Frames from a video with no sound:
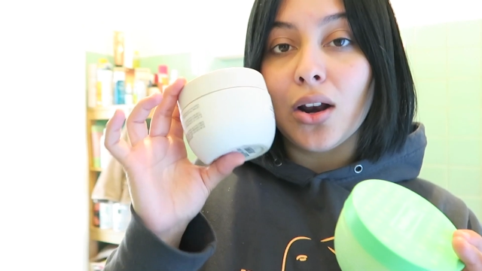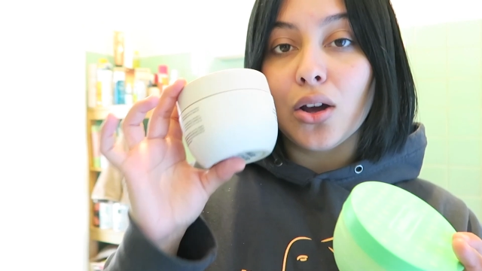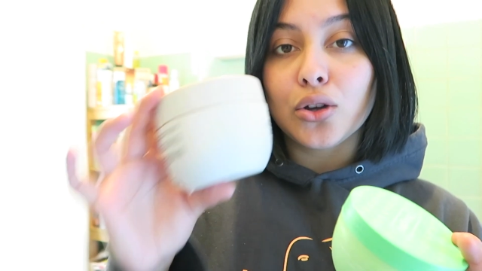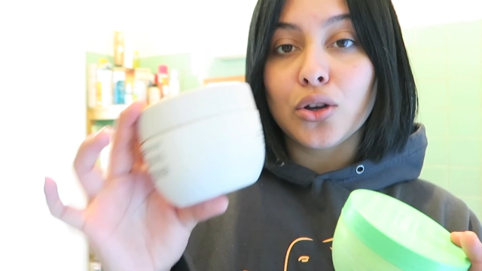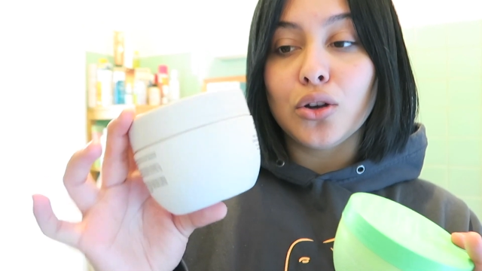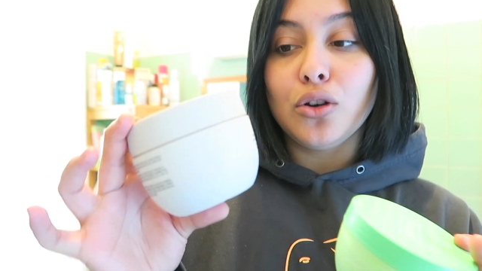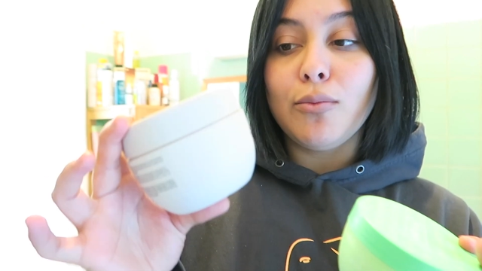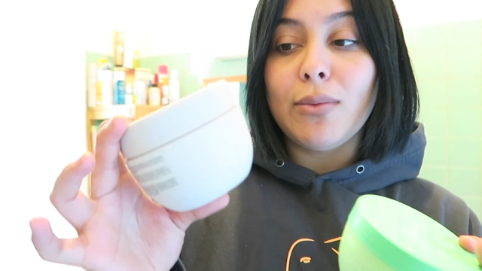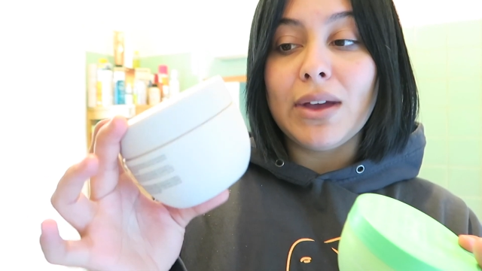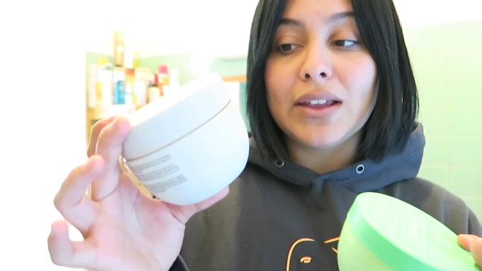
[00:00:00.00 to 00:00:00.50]
Alors
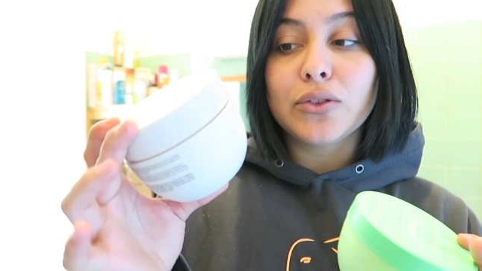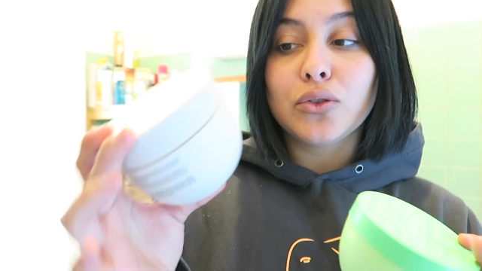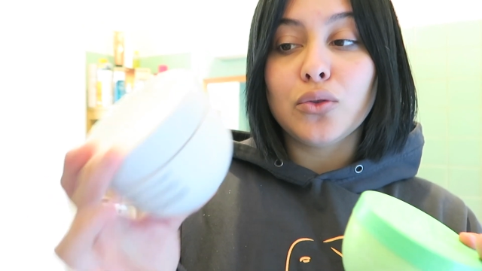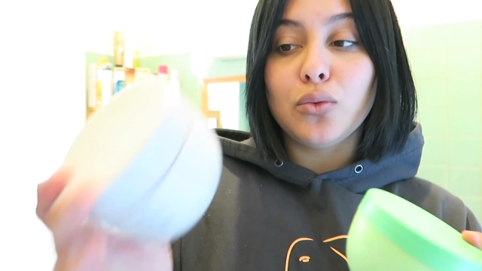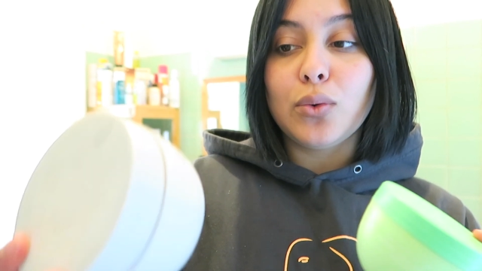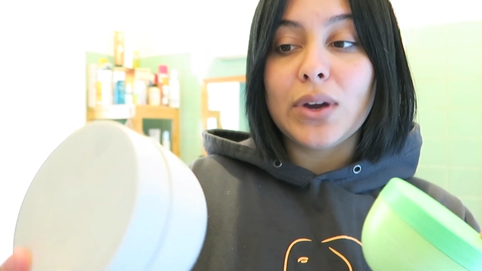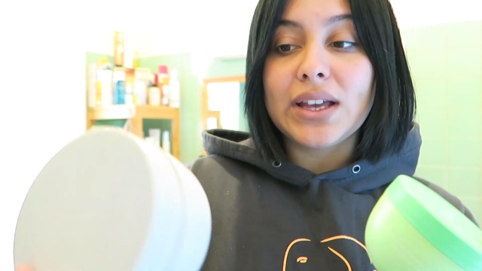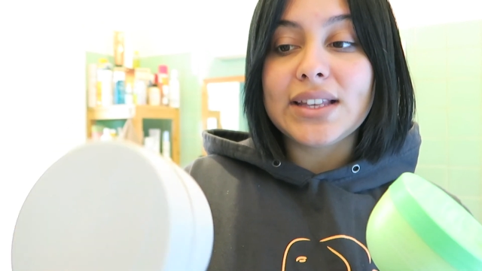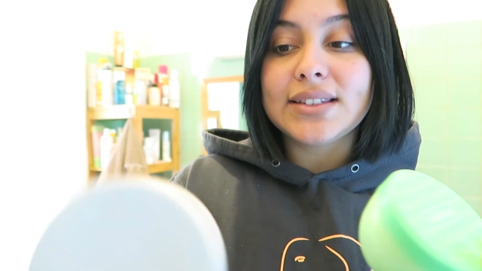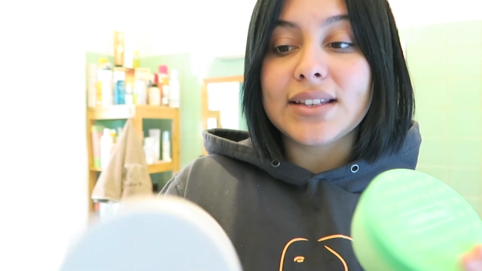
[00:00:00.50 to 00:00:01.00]
que le masque
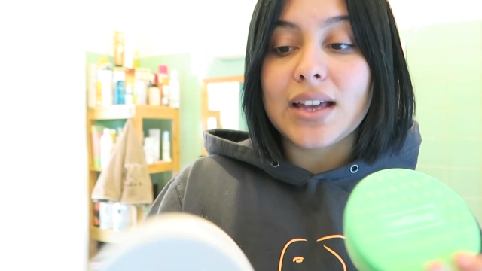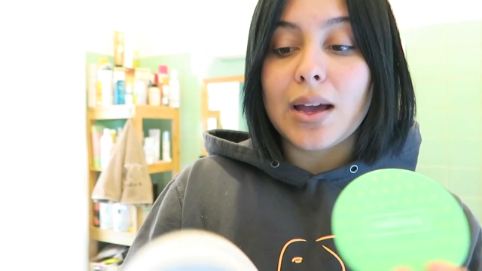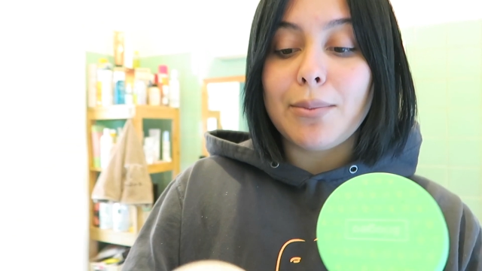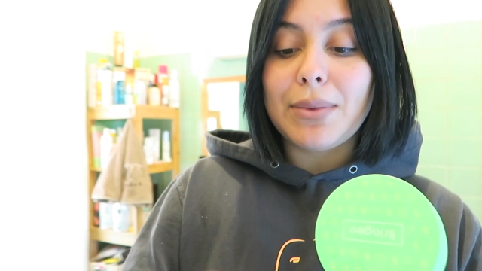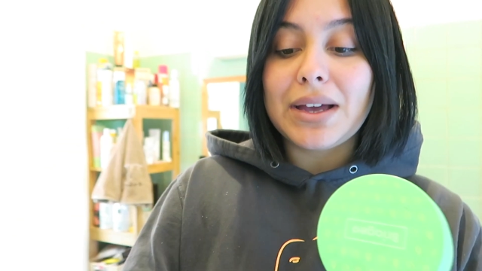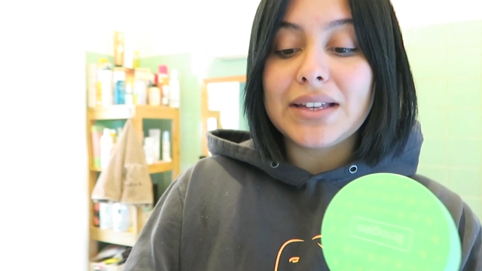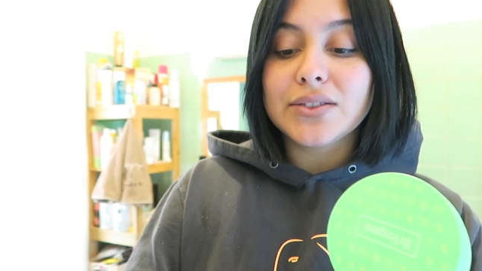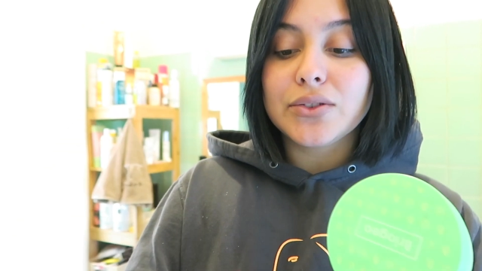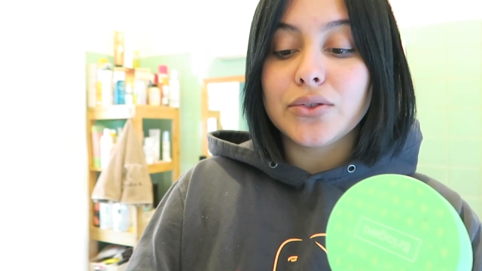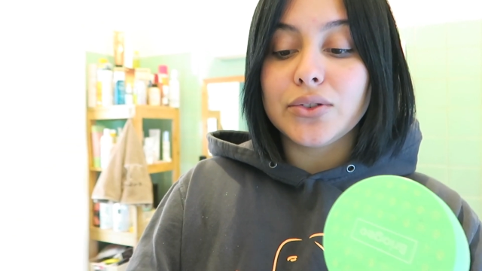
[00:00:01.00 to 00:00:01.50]
wet c'est un
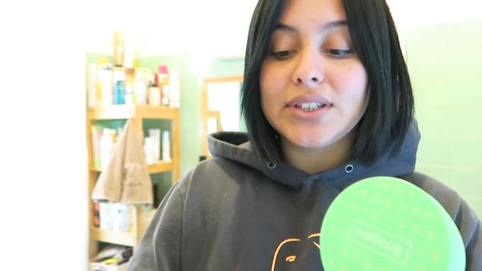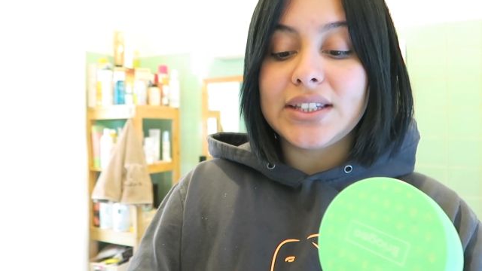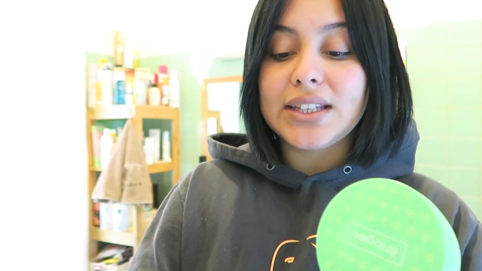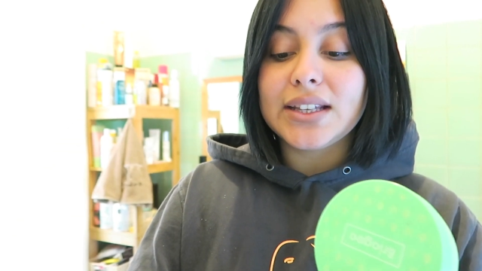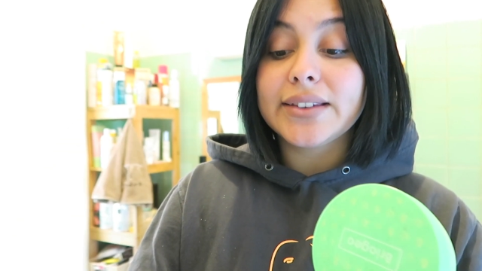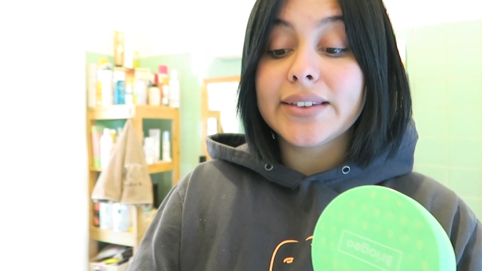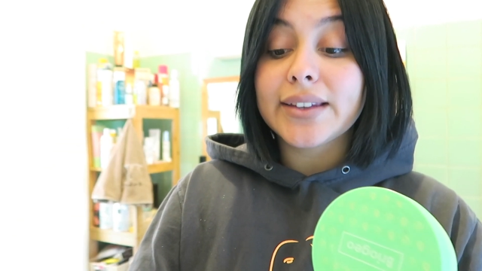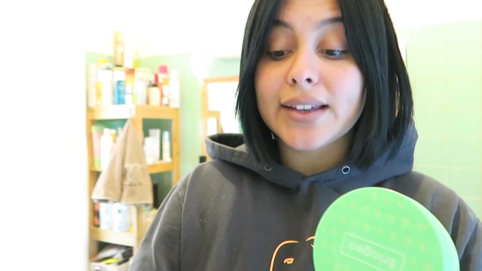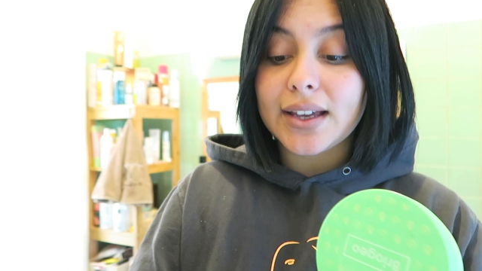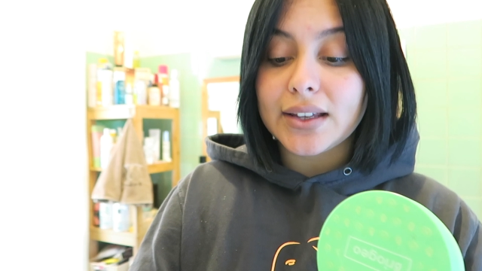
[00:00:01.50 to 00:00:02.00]
masque qui
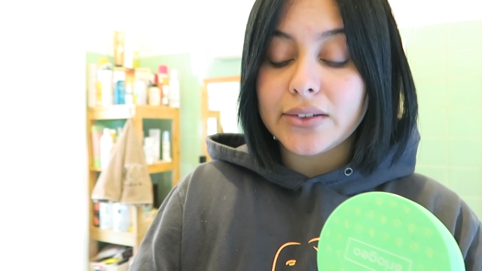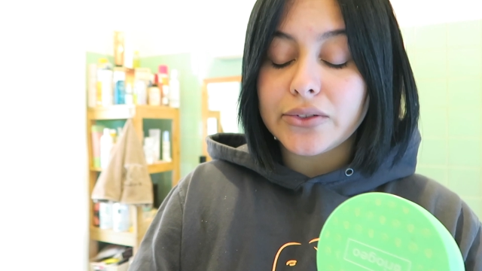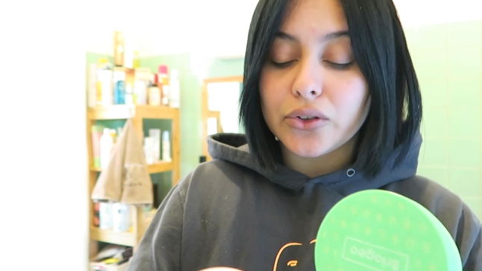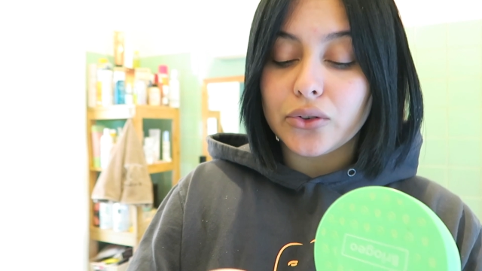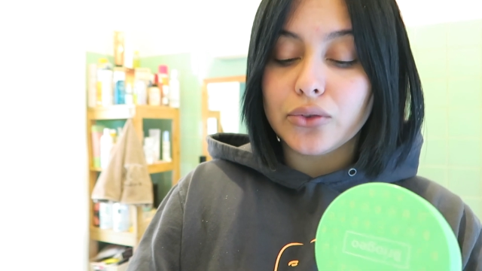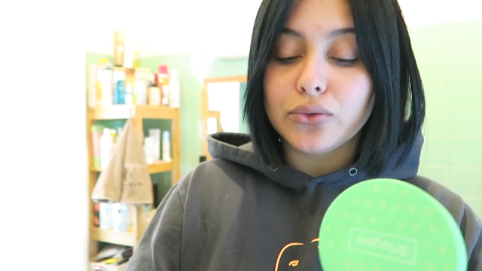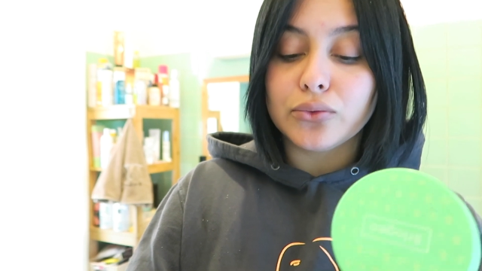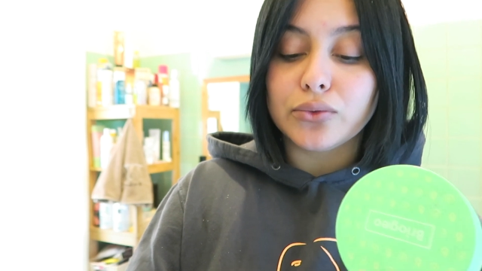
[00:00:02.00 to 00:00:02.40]
est traitant,